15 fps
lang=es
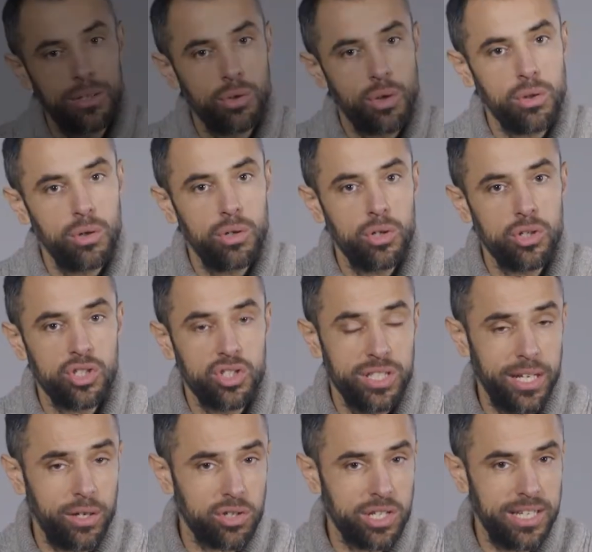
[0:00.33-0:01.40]
a todos
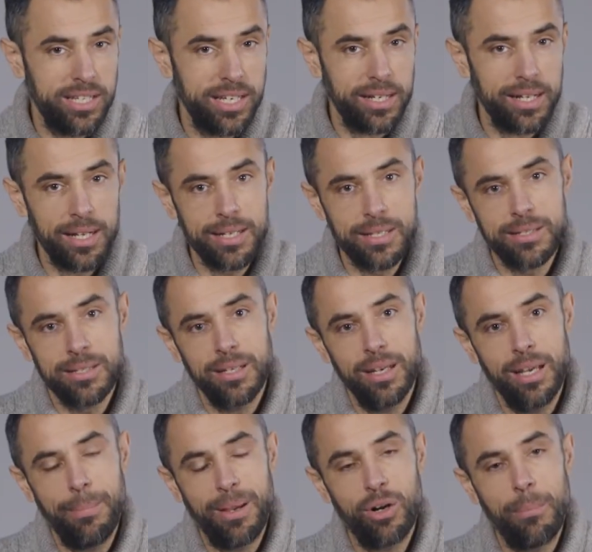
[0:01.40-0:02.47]
chicos y chicas,
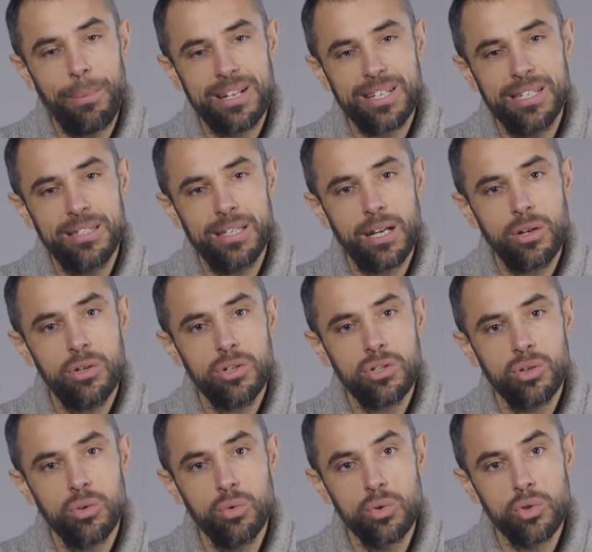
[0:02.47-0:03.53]
eh, vengo a
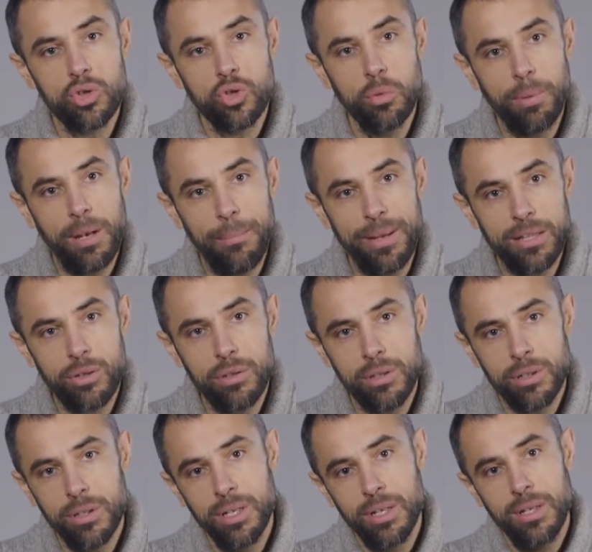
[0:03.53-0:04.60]
presentaros un suplemento